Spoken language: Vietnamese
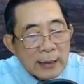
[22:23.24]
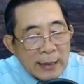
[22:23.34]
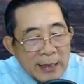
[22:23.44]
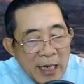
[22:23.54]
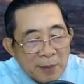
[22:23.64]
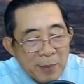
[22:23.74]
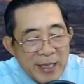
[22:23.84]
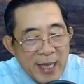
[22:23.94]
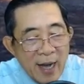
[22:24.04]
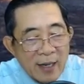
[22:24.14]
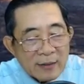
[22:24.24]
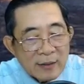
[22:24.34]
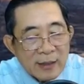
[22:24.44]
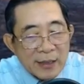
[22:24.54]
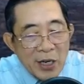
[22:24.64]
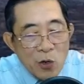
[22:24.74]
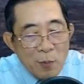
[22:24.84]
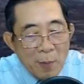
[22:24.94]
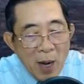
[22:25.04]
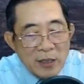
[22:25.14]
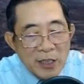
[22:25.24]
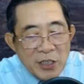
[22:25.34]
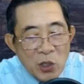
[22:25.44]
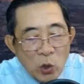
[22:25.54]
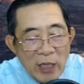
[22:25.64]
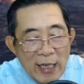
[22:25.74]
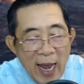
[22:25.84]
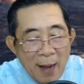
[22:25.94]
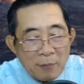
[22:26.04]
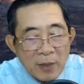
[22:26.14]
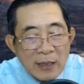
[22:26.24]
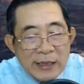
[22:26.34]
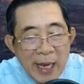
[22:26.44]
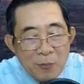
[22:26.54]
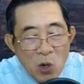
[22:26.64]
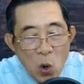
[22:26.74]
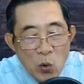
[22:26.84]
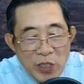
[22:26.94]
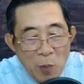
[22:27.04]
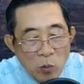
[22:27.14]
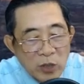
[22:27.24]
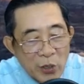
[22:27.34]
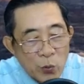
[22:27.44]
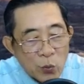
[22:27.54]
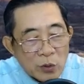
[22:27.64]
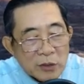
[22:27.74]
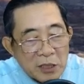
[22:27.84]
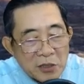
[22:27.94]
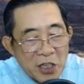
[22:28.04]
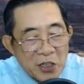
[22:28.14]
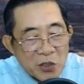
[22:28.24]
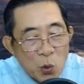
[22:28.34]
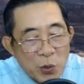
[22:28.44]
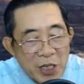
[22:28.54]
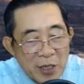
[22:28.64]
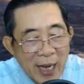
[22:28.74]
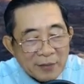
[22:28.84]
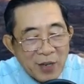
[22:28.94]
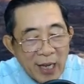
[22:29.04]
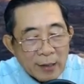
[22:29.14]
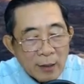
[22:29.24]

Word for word: Nên bây giờ, điều mà Mẫn Cương có thể làm, xem cô như mục tiêu, tín ngưỡng của riêng anh vậy.